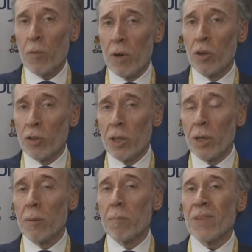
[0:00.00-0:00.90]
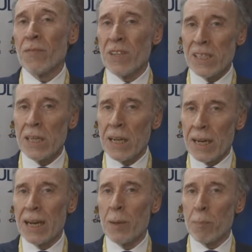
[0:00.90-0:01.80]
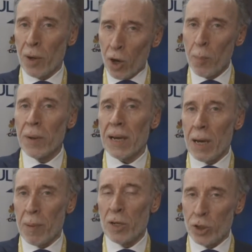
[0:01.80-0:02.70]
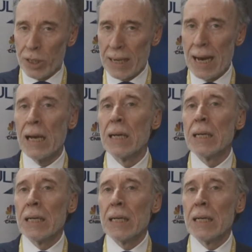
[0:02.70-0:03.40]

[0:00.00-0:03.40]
quello di investire nelle proprie capacità